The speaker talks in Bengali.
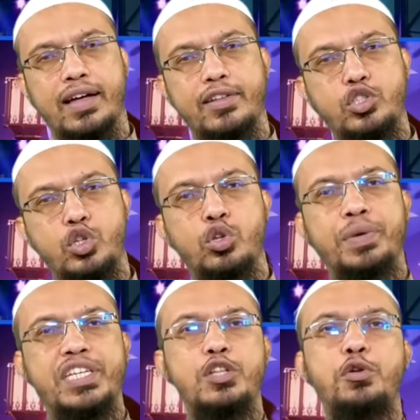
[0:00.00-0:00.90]
যত
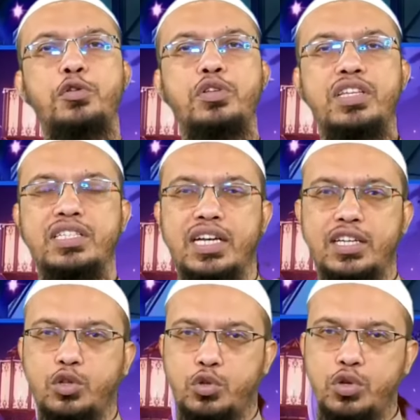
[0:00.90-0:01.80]
বেশি দূরত্ব দিয়ে যাওয়া
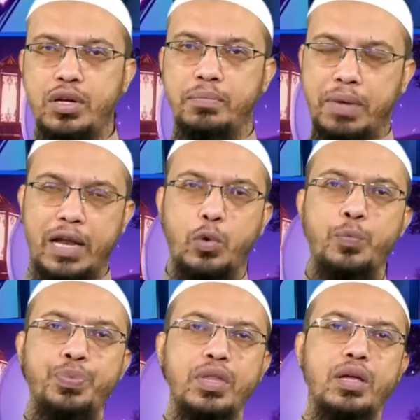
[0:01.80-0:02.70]
যায় ততই ভালো
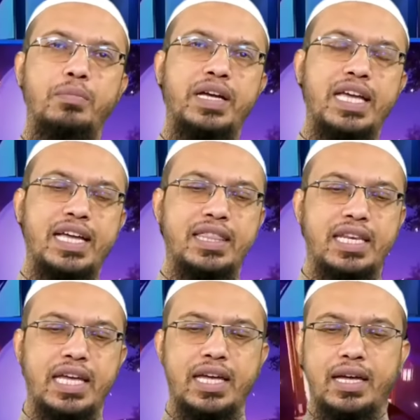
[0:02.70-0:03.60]
বাকি
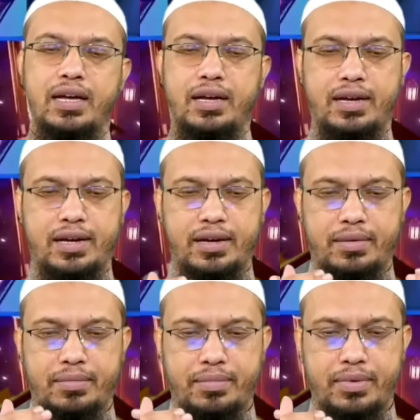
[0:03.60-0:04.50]
এক্ষেত্রে
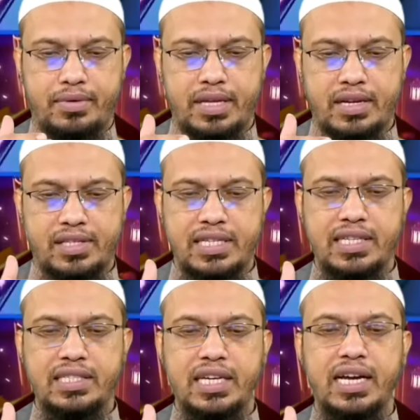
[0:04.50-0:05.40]
তার
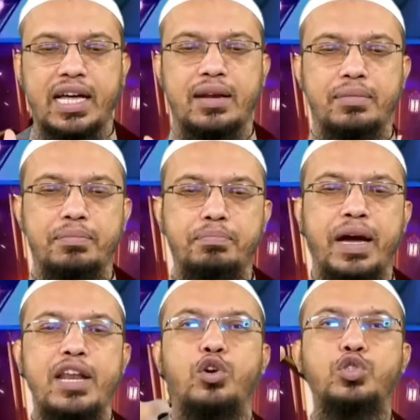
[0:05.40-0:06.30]
সেজদার জায়গার
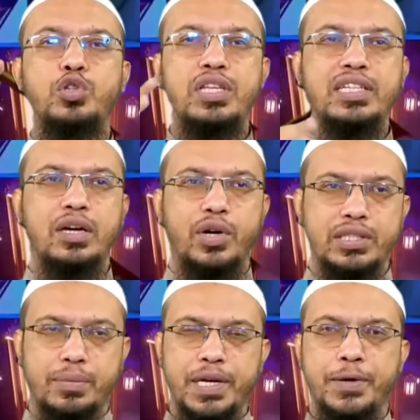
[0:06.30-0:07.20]
বাইরের অংশ দিয়ে যাওয়া
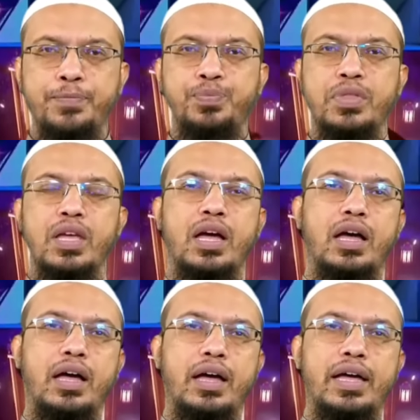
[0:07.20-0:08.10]
যাবে
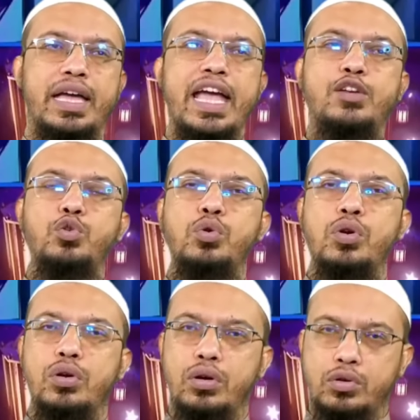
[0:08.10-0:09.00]
এইটুক
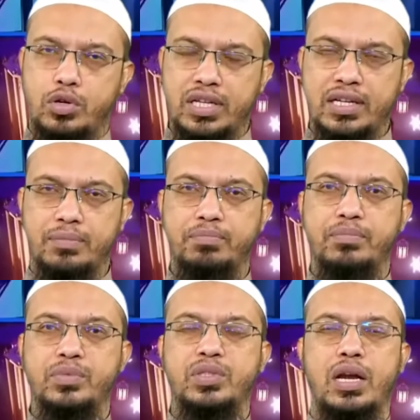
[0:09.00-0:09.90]
কথা
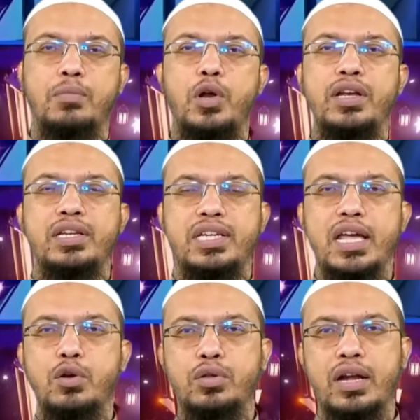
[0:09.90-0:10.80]
যারা বলেন
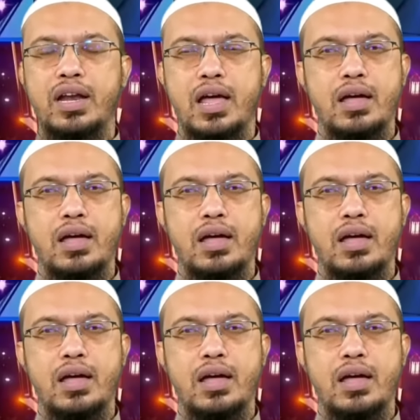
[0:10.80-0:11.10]
সেই কথাটা